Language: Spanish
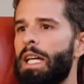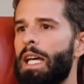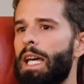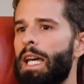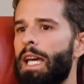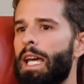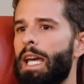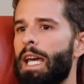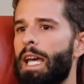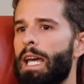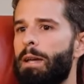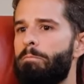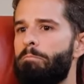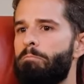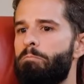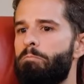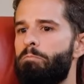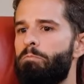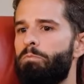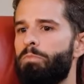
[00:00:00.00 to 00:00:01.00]

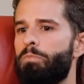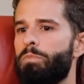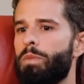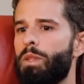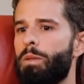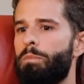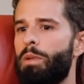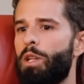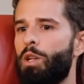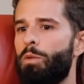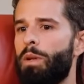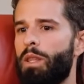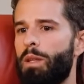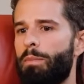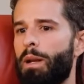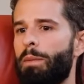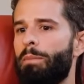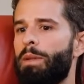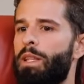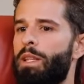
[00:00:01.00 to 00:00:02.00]
em, pero
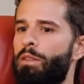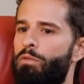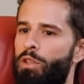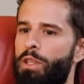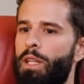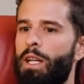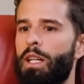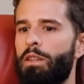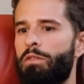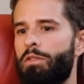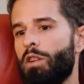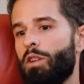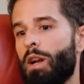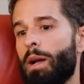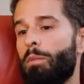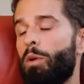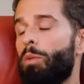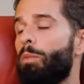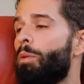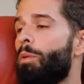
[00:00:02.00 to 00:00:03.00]
principalmente fue Tenerife y
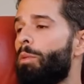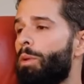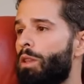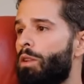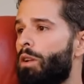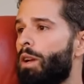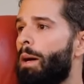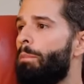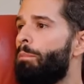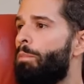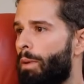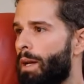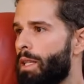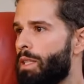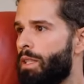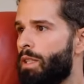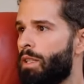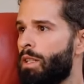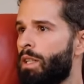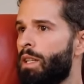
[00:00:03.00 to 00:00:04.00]
ahora hemos movido el campo
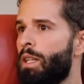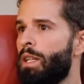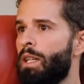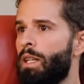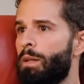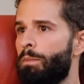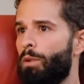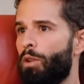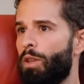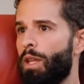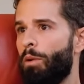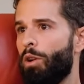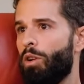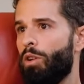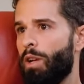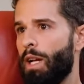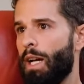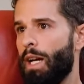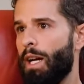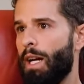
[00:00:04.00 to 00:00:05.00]
base. Pero digamos que
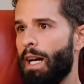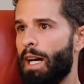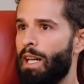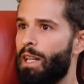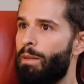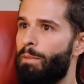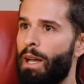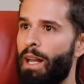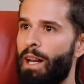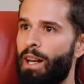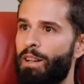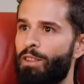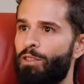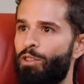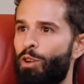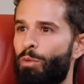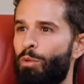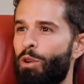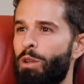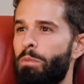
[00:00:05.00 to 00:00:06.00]
ahora a nivel
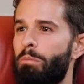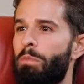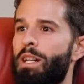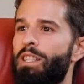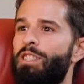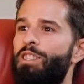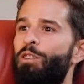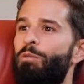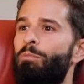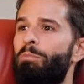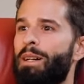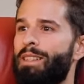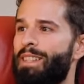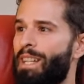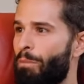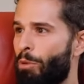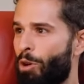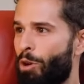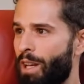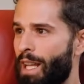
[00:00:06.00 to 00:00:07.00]
como inversión
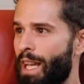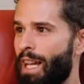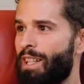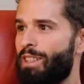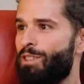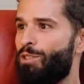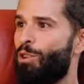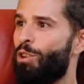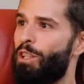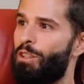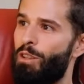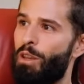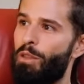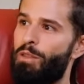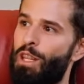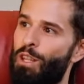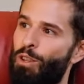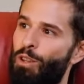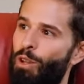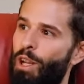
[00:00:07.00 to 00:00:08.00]
patrimonial, yo lo que estoy
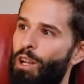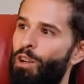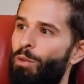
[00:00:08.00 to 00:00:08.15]
haciendo es